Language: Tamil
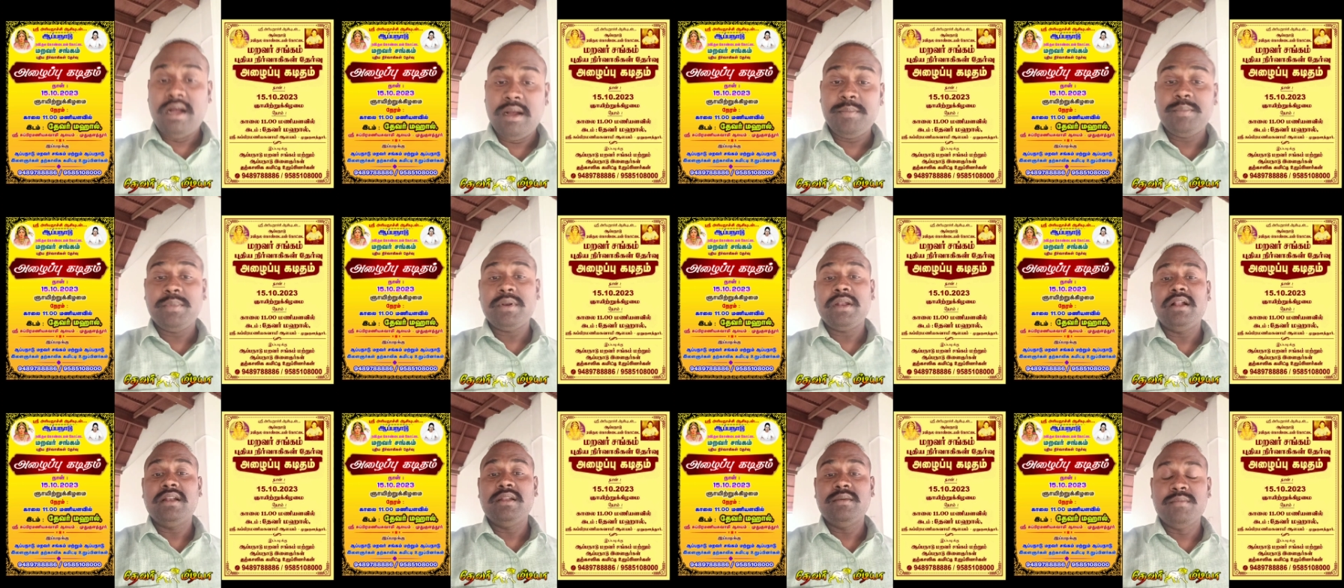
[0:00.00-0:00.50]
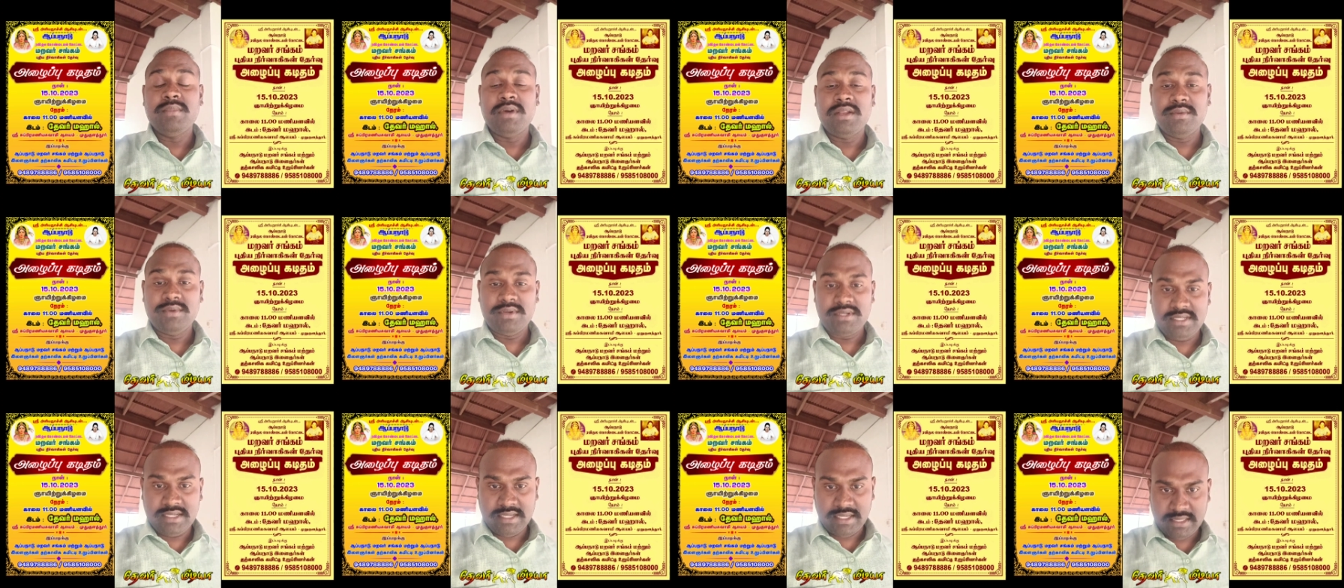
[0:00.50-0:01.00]
ஆப்பநாடு
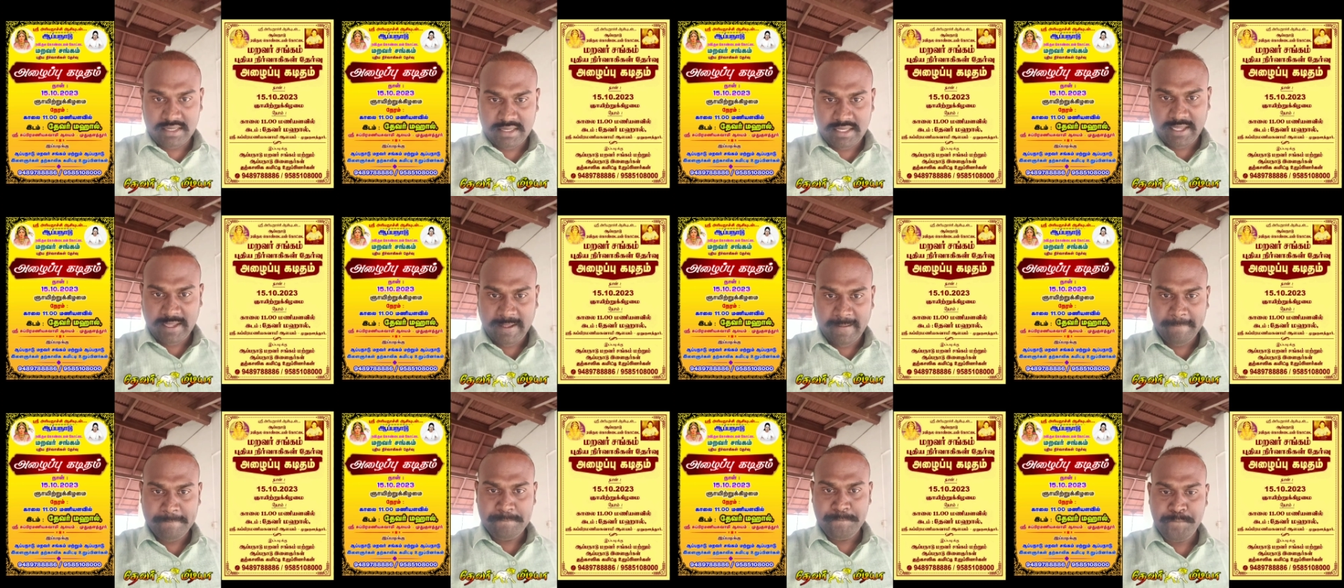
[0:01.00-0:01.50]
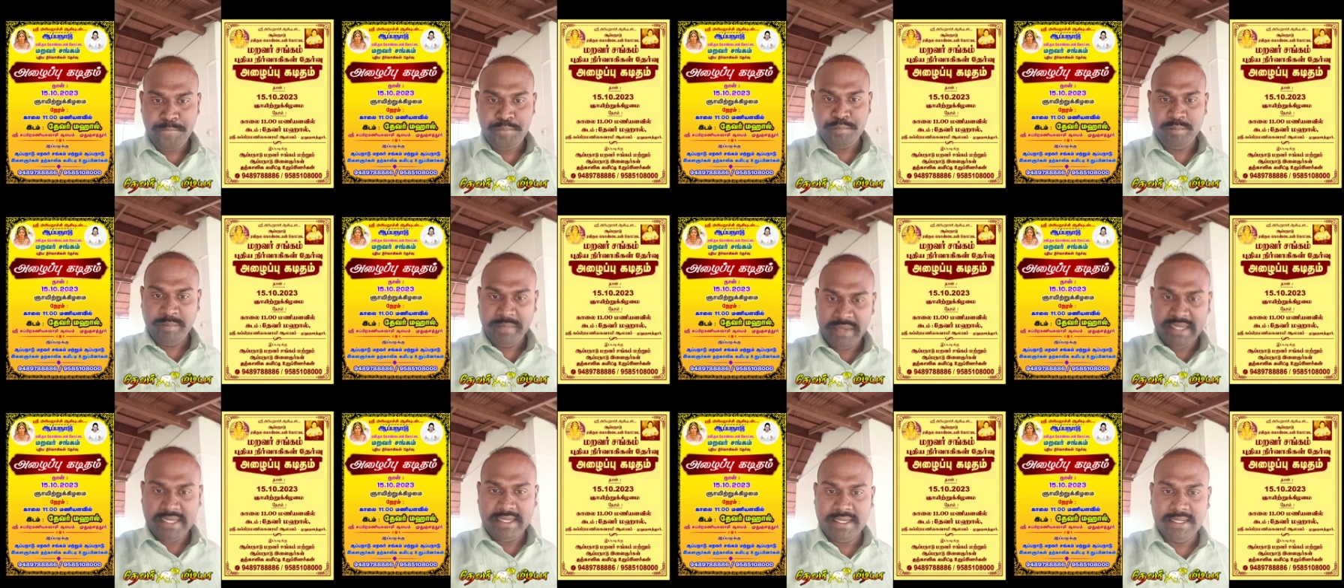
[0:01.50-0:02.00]
மரவர் சங்கத்தை
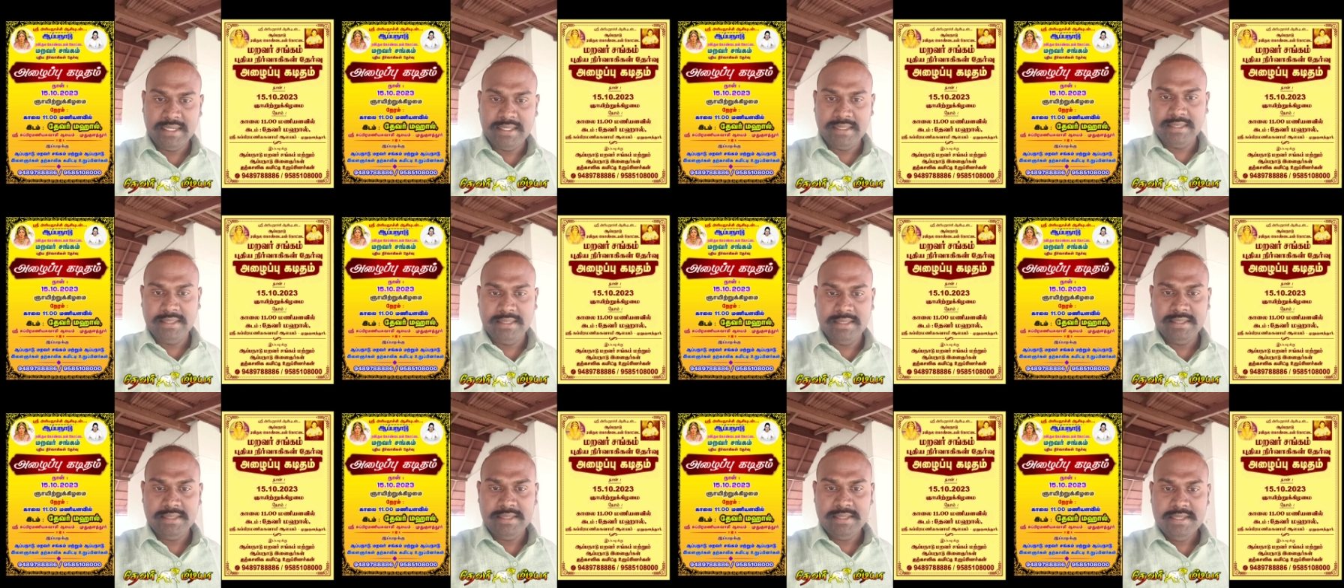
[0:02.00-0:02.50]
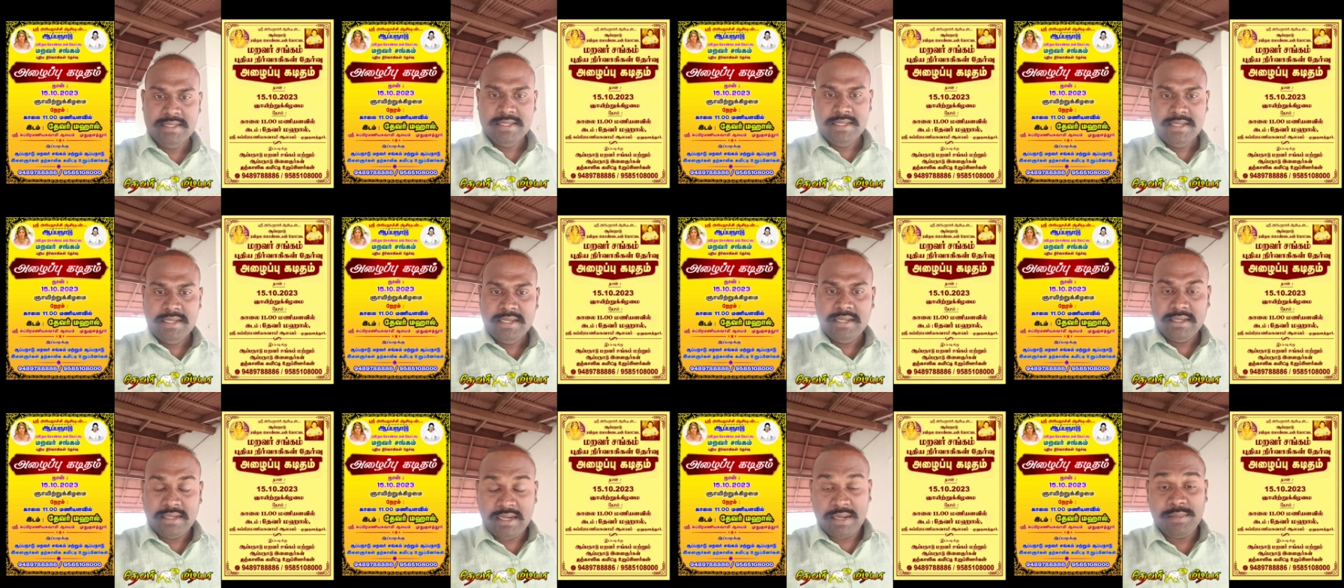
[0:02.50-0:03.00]
மீட்டெடுத்து
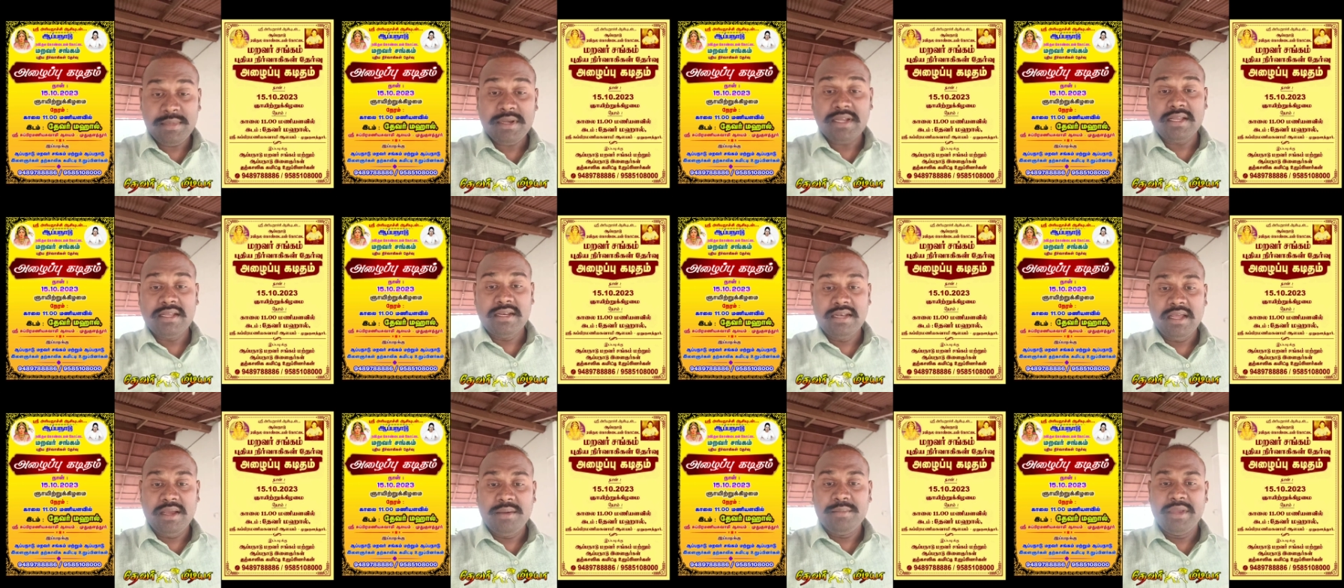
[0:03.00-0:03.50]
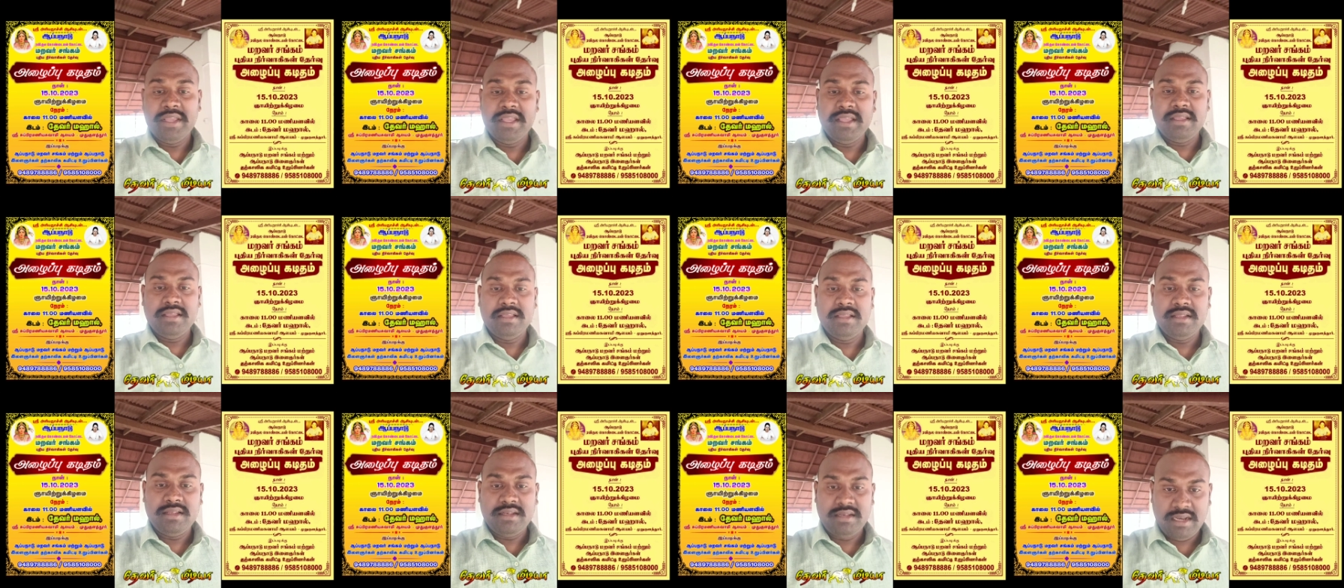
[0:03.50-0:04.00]
நமக்கு நாமே
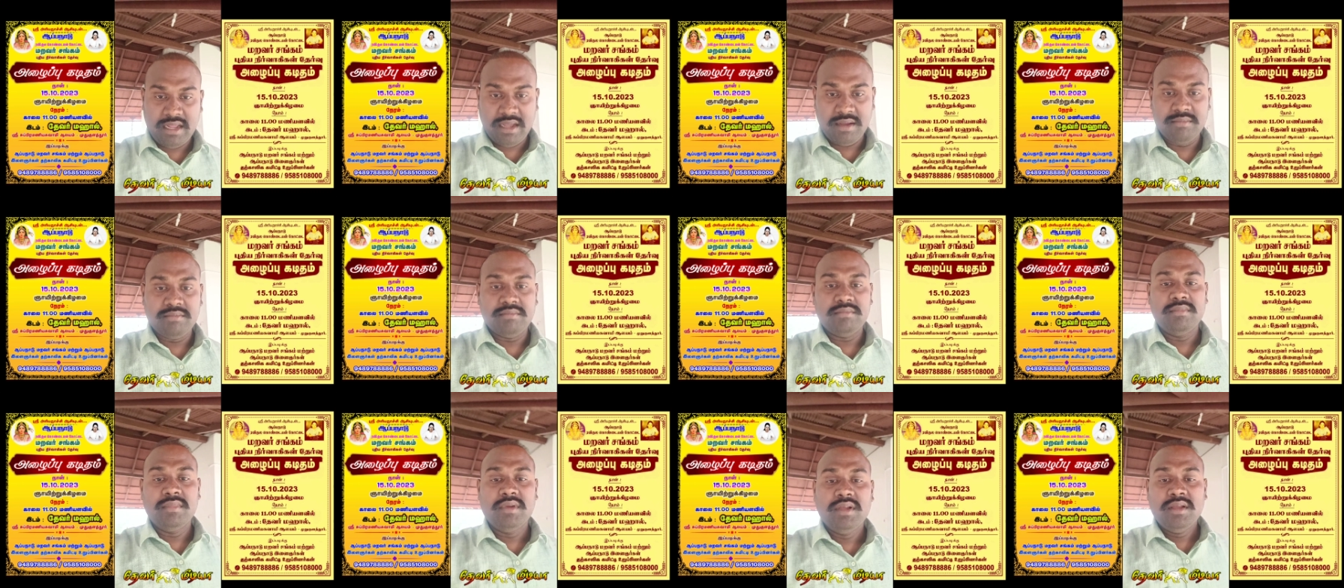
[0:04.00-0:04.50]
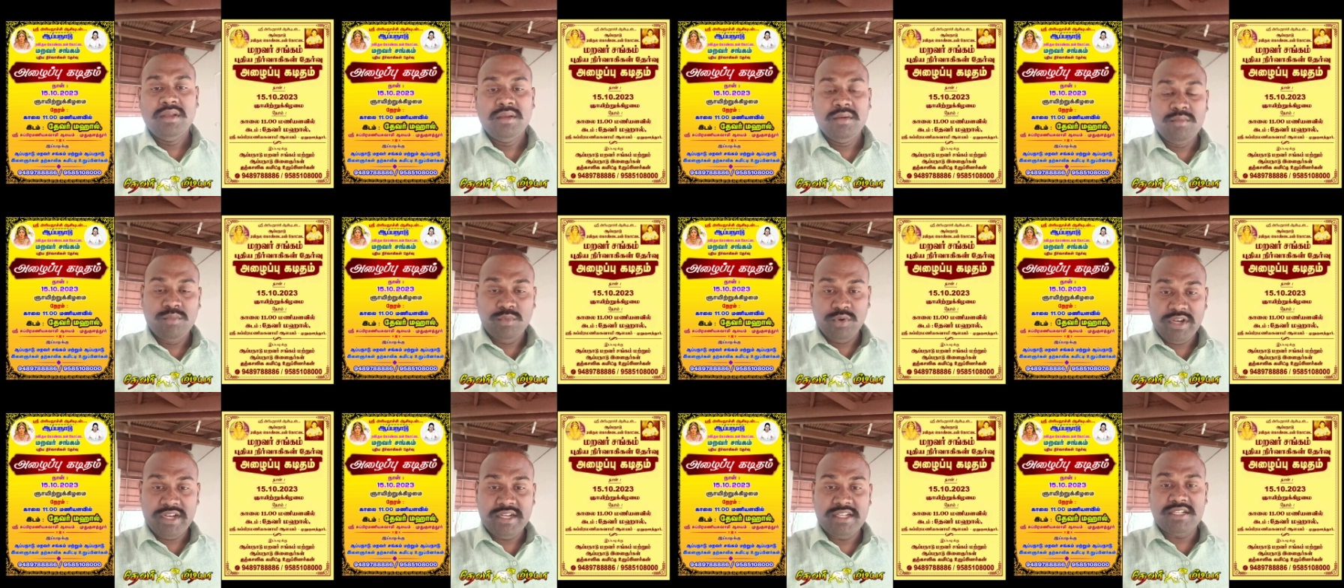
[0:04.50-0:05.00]
நாம்
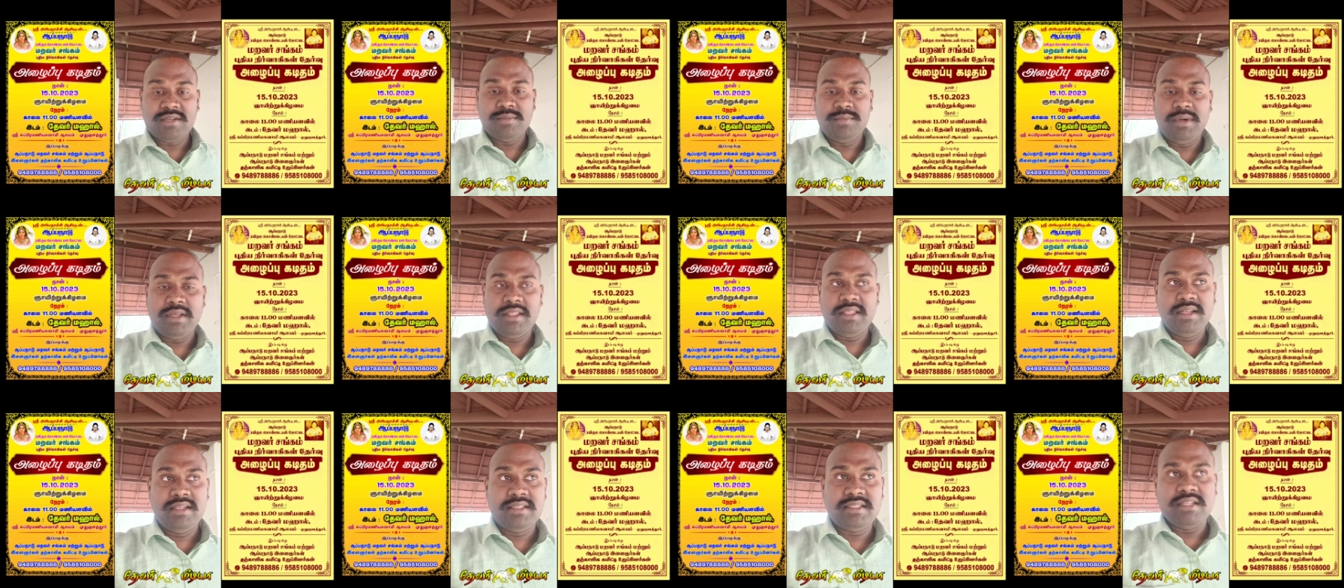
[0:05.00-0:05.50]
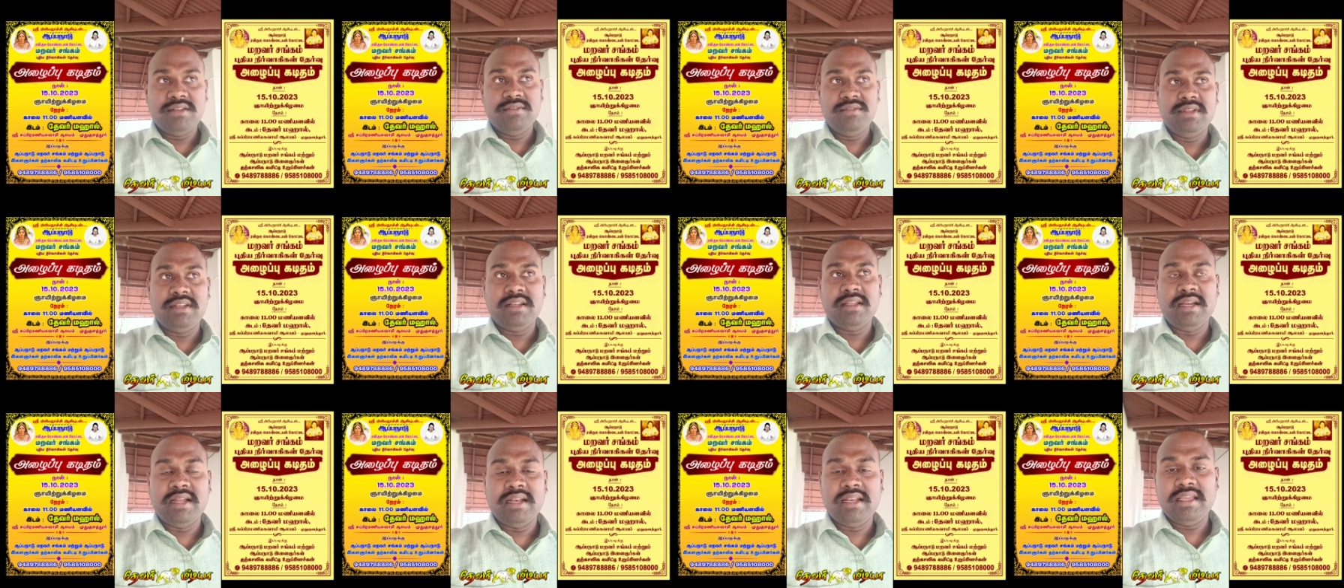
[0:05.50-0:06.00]
முன்னேற்ற பாதையில்
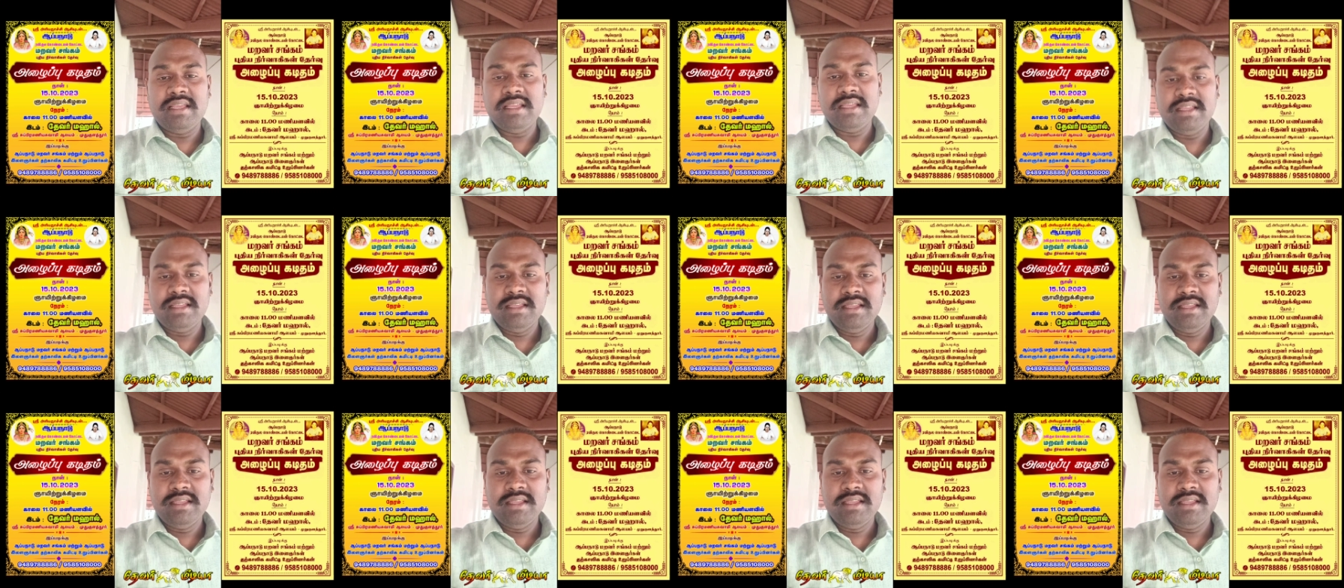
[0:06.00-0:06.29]
செல்வதற்கான